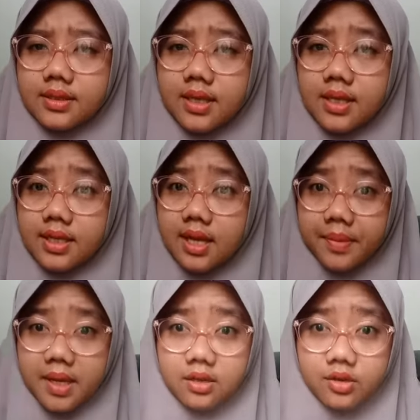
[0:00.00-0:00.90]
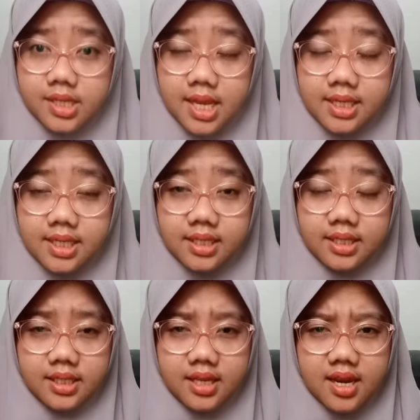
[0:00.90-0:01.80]
Jainab Al-Ghazali
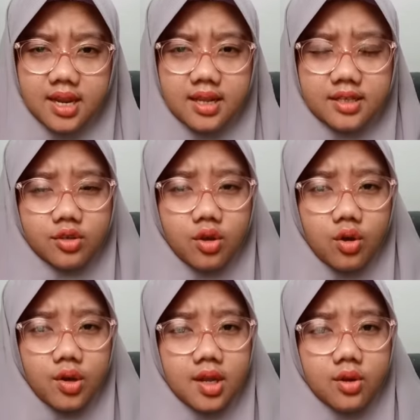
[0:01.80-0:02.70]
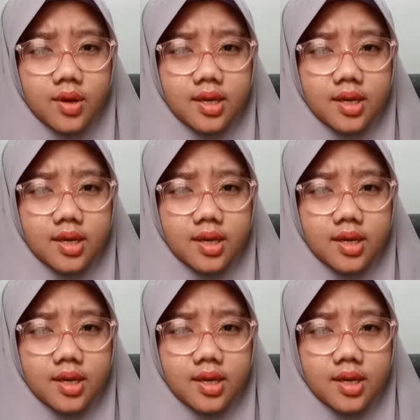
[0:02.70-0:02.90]
ini adalah seorang